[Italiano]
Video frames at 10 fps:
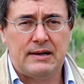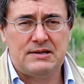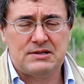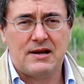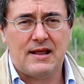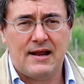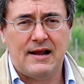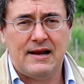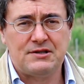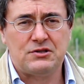
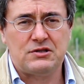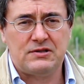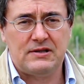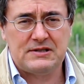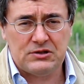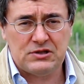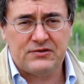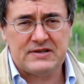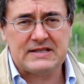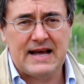inserire la gel
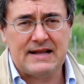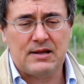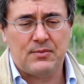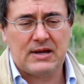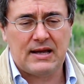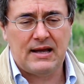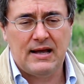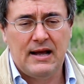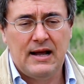disinfestante perché